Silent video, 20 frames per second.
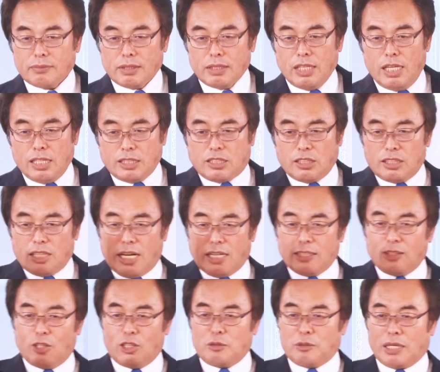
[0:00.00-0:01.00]
いつ何
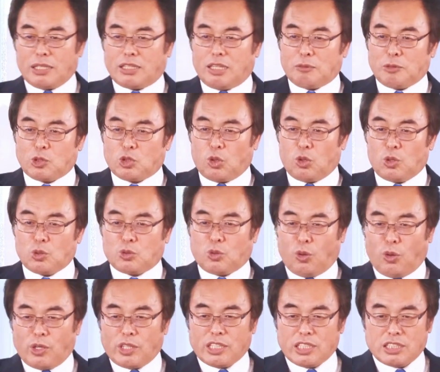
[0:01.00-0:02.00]
を言われてもその通
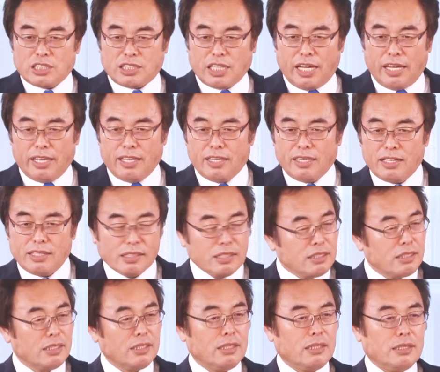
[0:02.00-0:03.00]
りにして
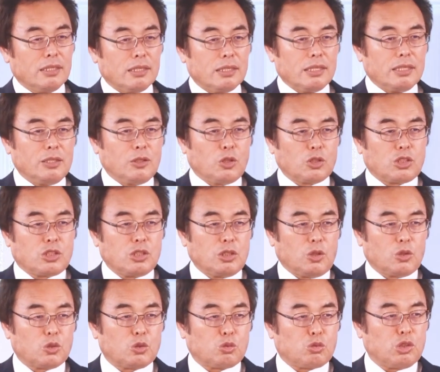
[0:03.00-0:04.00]
命の
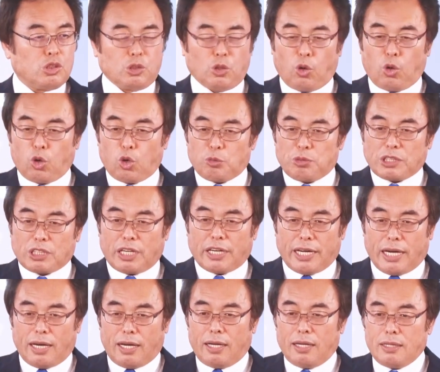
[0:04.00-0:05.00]
救いを滅びから